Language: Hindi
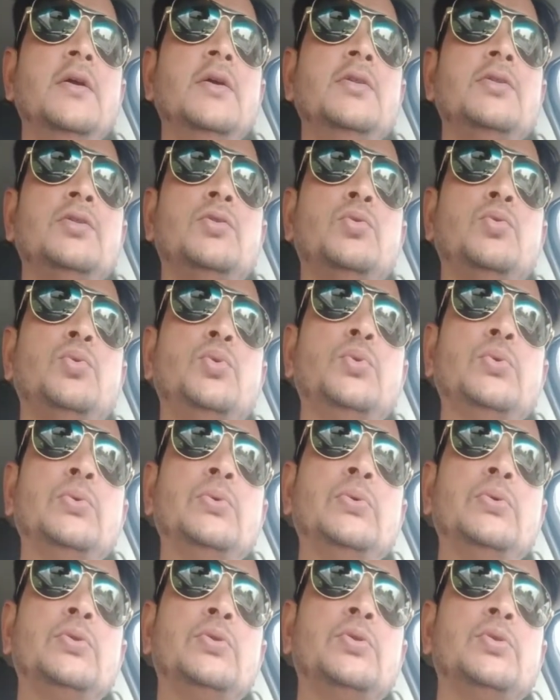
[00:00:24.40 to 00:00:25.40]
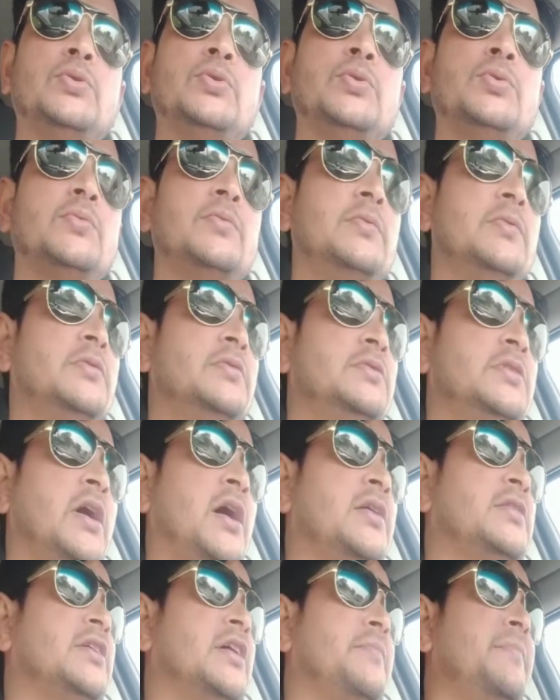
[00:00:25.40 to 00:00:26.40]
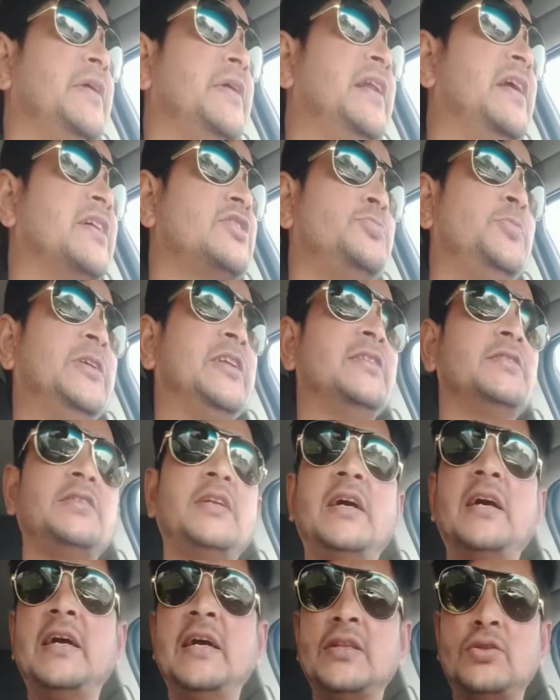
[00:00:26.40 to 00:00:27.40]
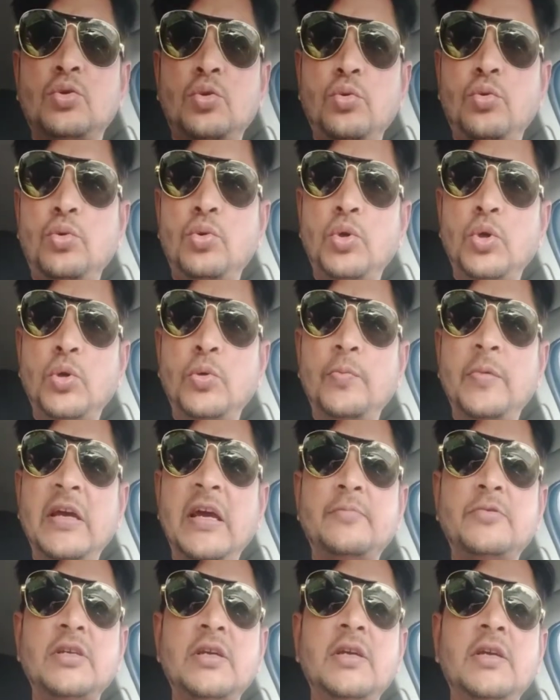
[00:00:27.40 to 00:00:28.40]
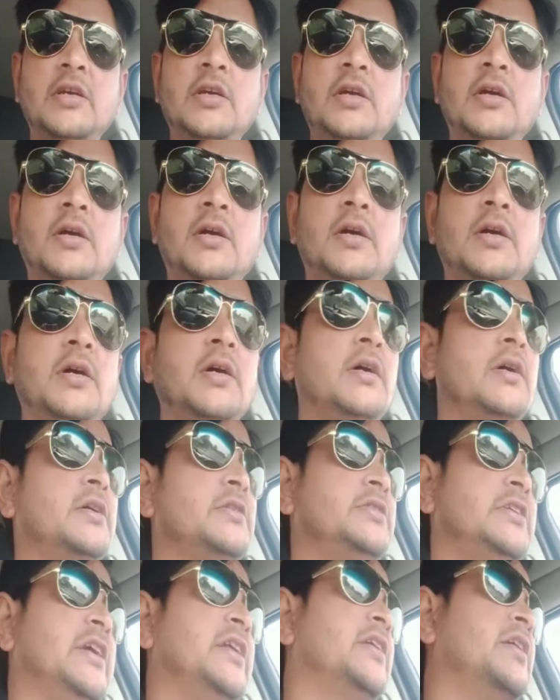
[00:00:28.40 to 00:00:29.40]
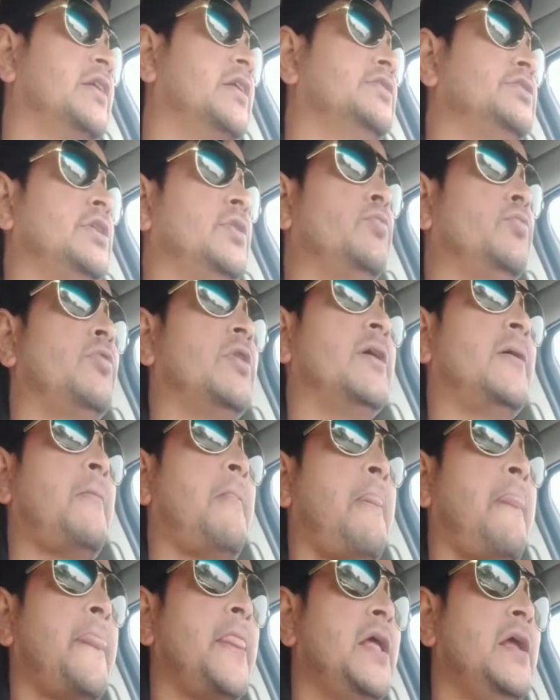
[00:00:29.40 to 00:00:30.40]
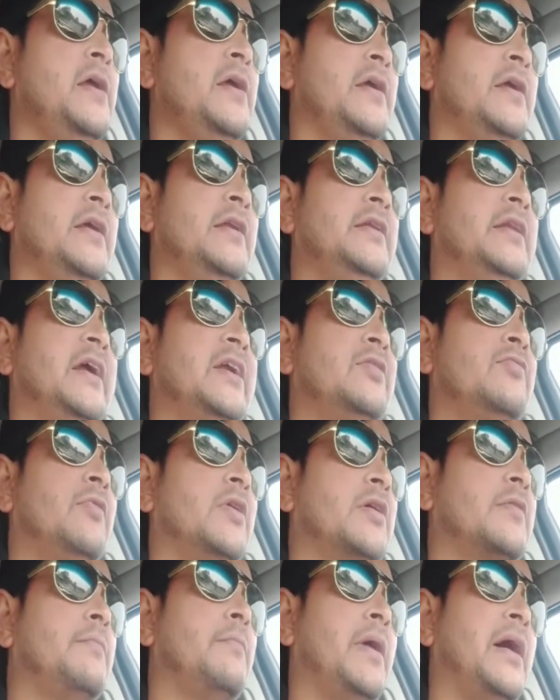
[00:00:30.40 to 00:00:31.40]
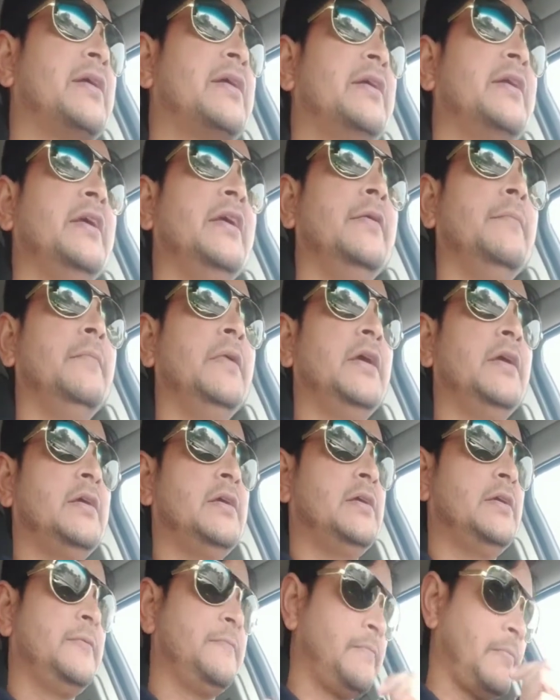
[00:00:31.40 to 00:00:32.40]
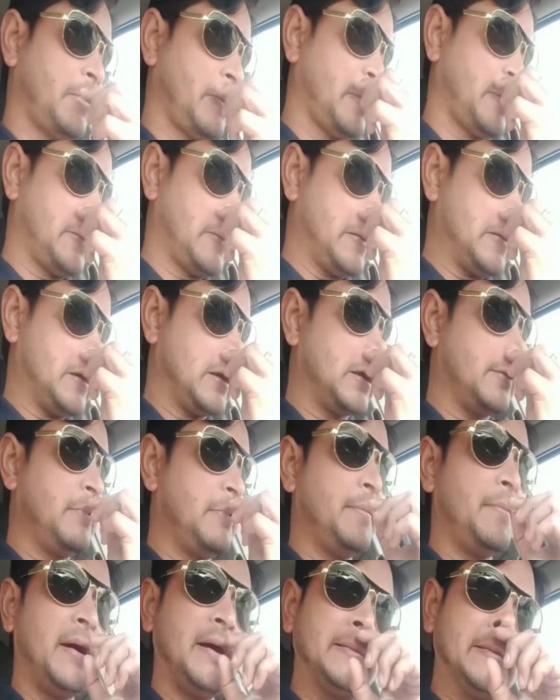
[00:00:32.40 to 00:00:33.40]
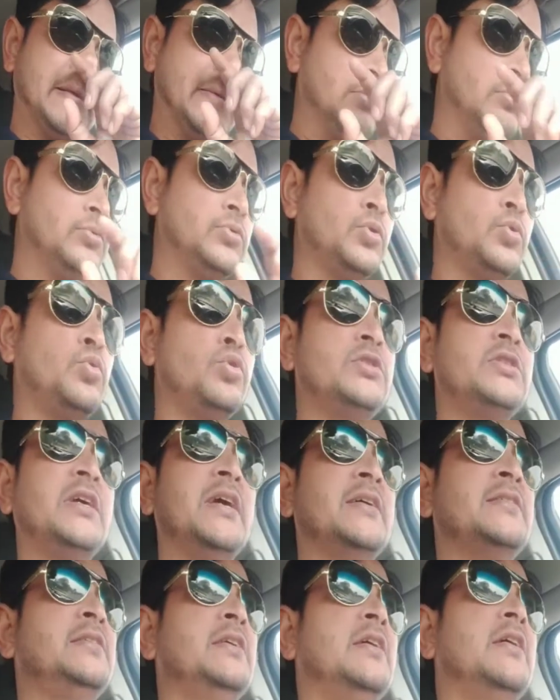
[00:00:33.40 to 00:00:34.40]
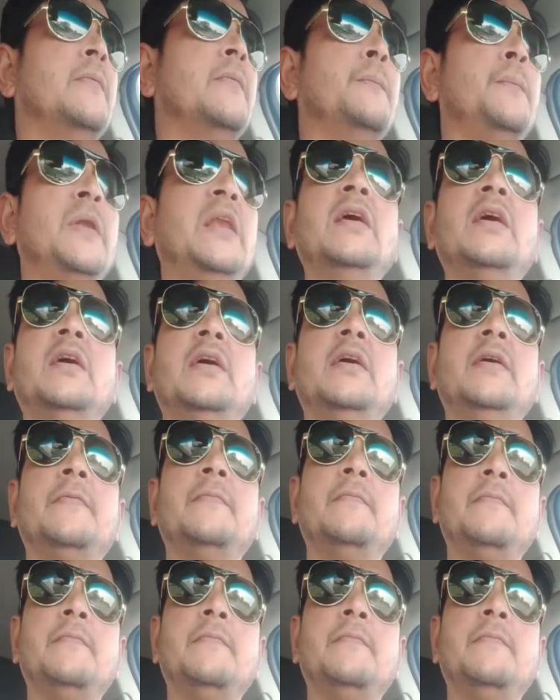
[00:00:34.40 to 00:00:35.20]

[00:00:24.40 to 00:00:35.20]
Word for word: तो जहाँ तक मेरा एक्सपीरियंस रहा है तो मैं आपसे शेयर करना चाहूँगा कि नेटवर्क मार्केटिंग में अगर मैं बात करूँ तो कुछ ऐसी कंपनियाँ हैं